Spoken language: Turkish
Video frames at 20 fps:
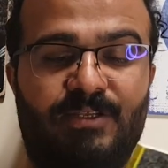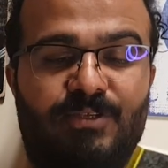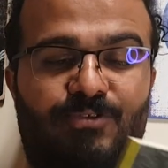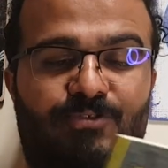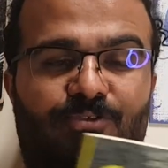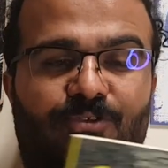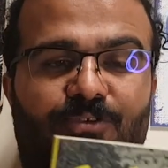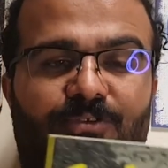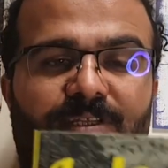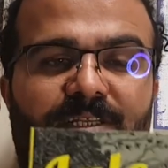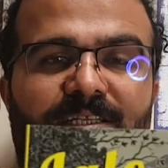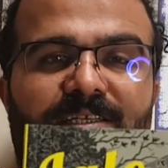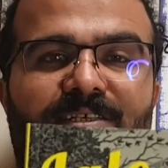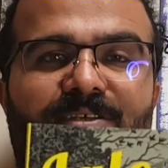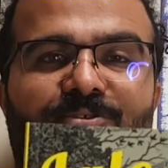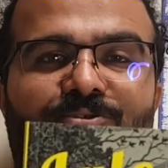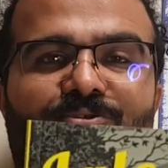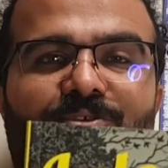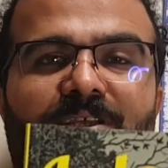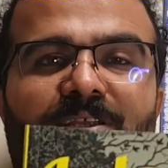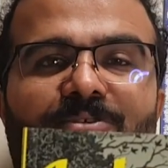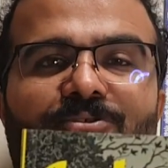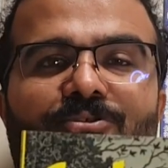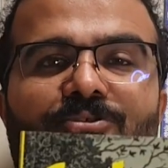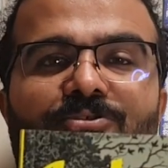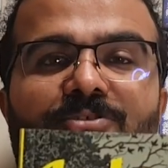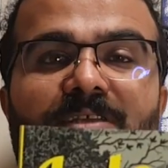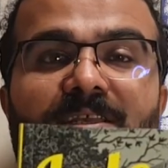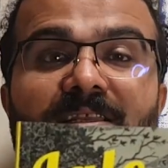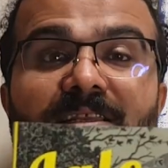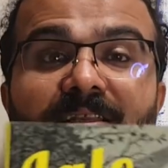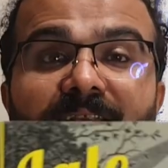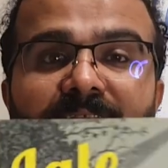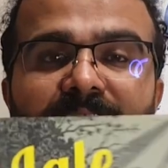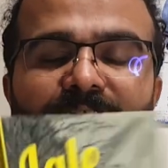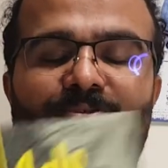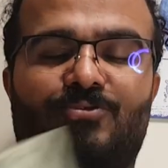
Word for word: Son derece güzel görsellerle